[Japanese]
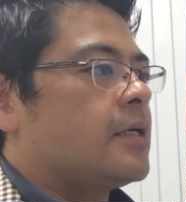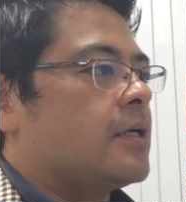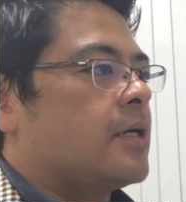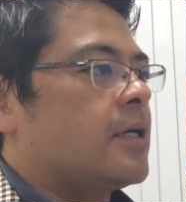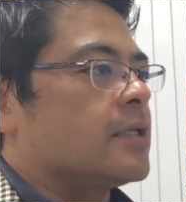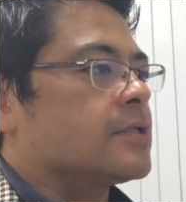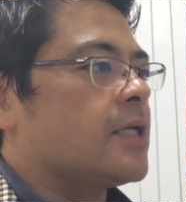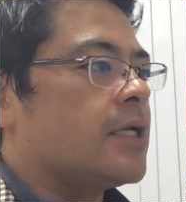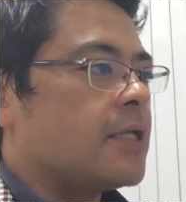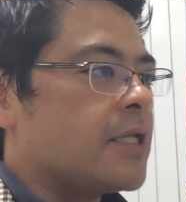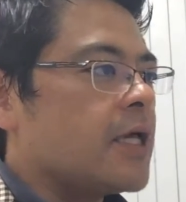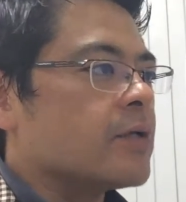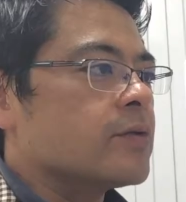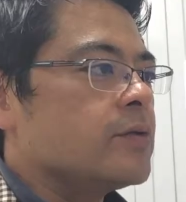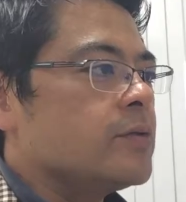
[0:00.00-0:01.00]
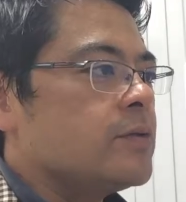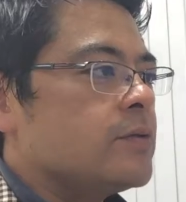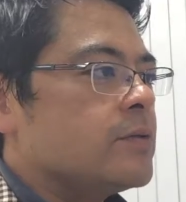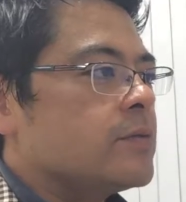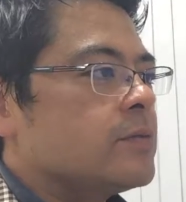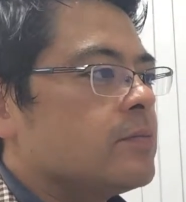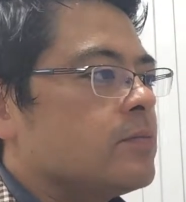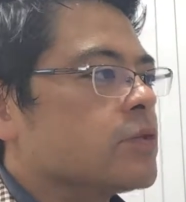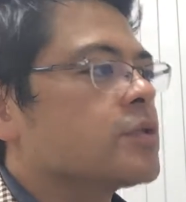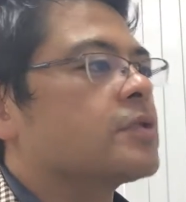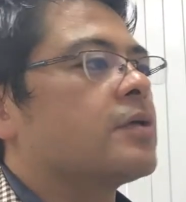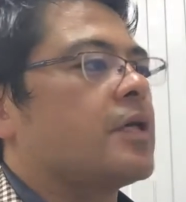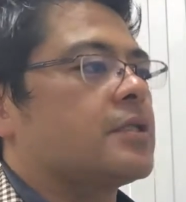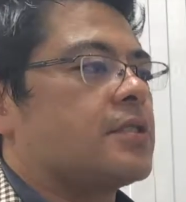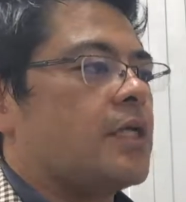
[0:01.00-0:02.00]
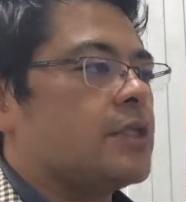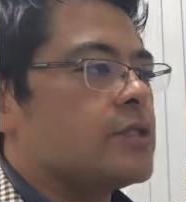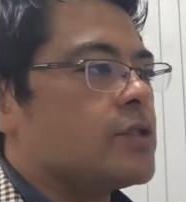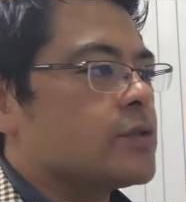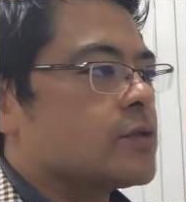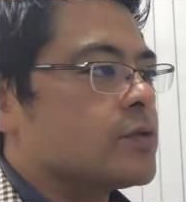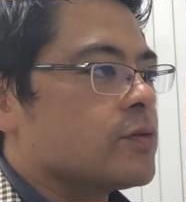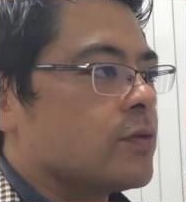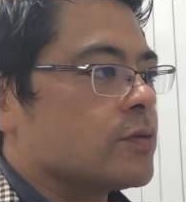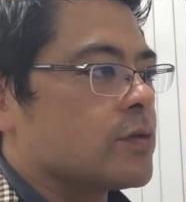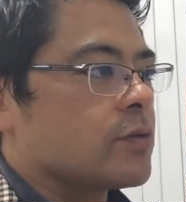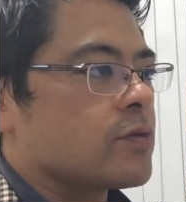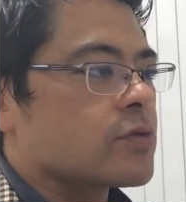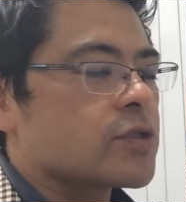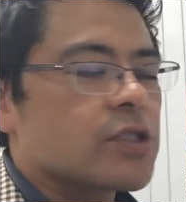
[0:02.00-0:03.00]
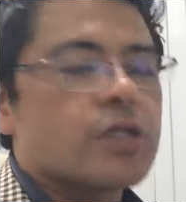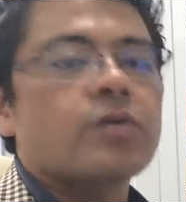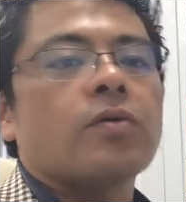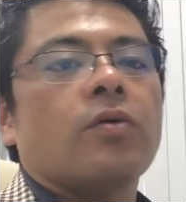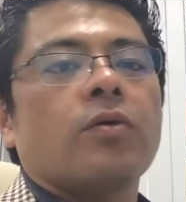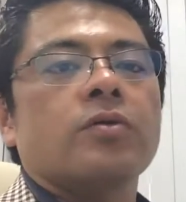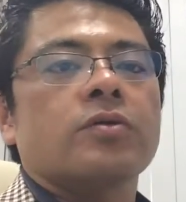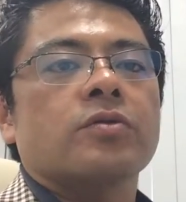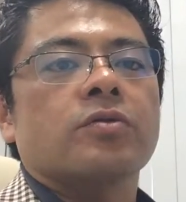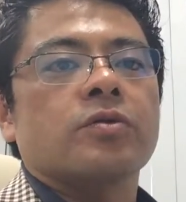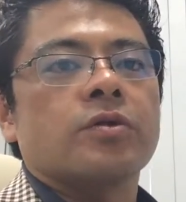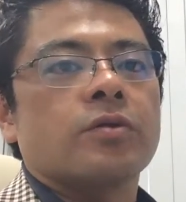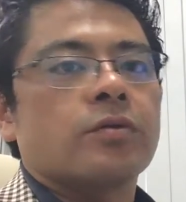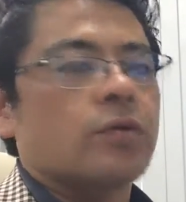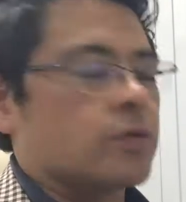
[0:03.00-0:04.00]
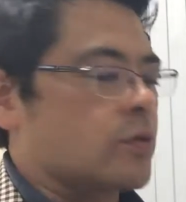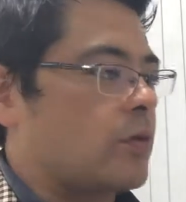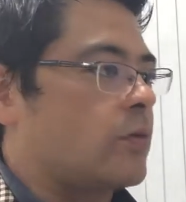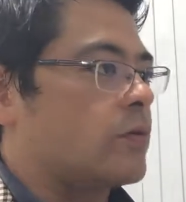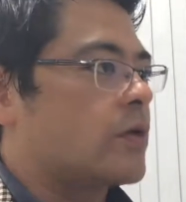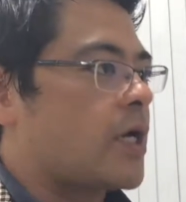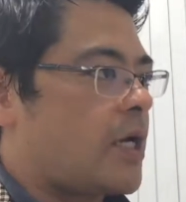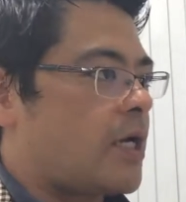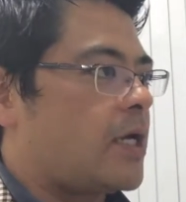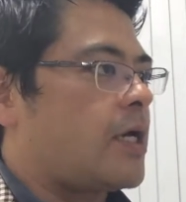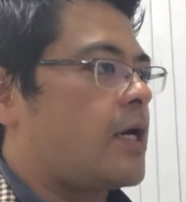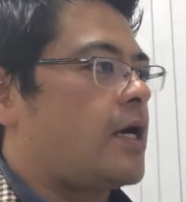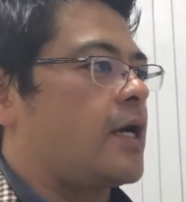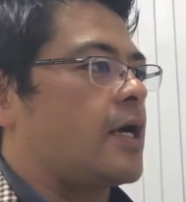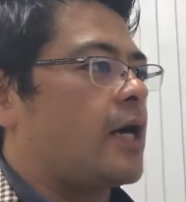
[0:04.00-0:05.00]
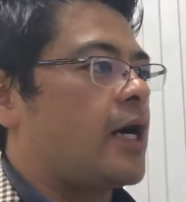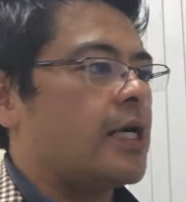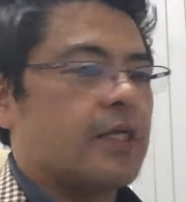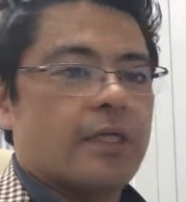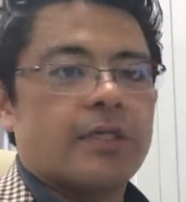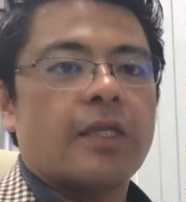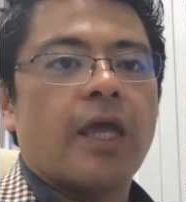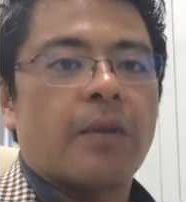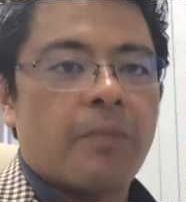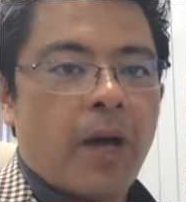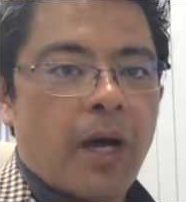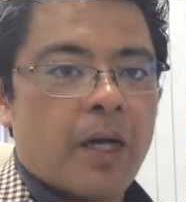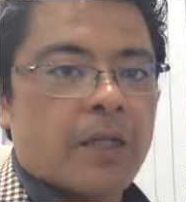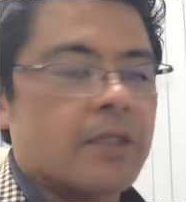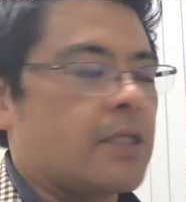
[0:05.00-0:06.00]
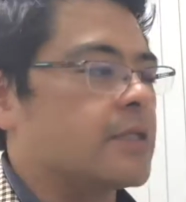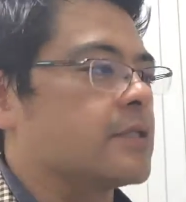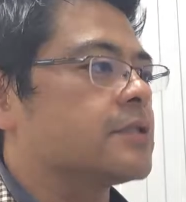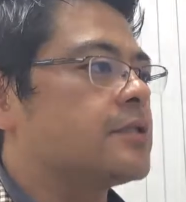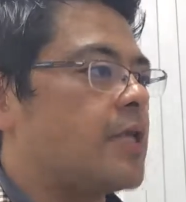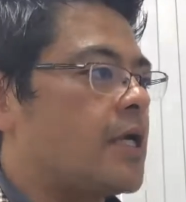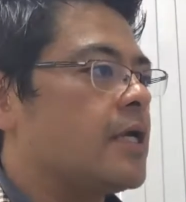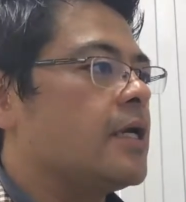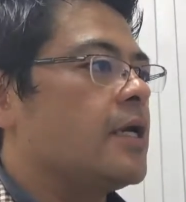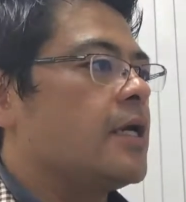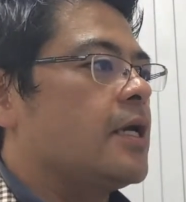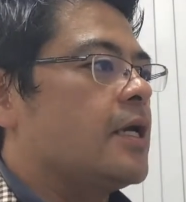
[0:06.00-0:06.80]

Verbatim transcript: あ戦略もしくは戦術とその実行ということが、やはりテーマなんですね。